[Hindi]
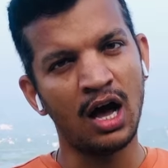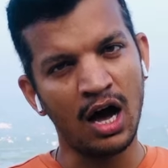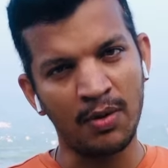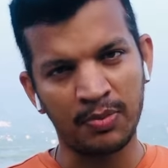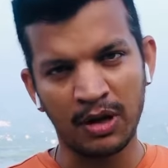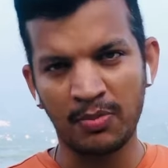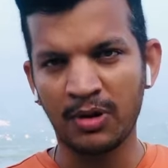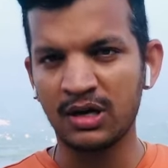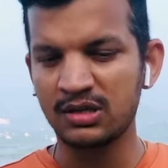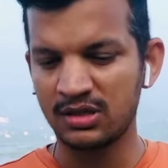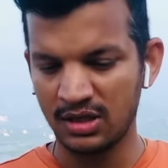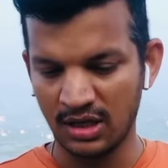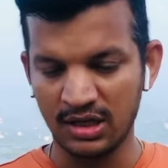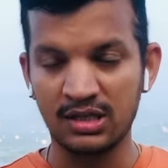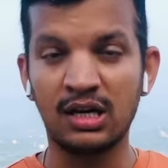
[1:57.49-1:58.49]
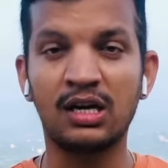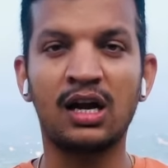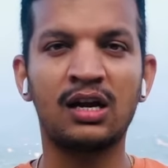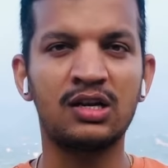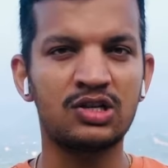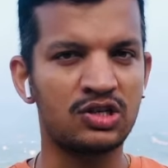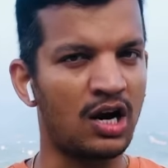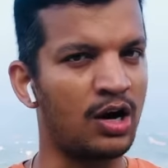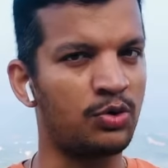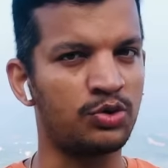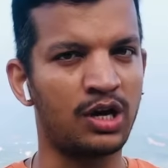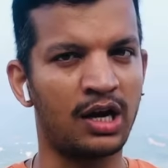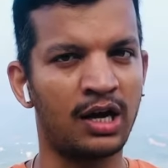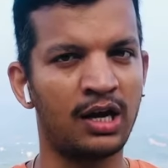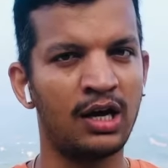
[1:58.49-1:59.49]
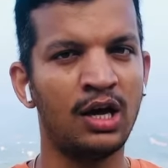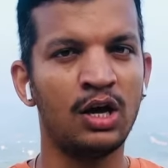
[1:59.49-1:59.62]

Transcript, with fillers: आपके पास रिजल्ट आना स्टार्ट हो जाएंगे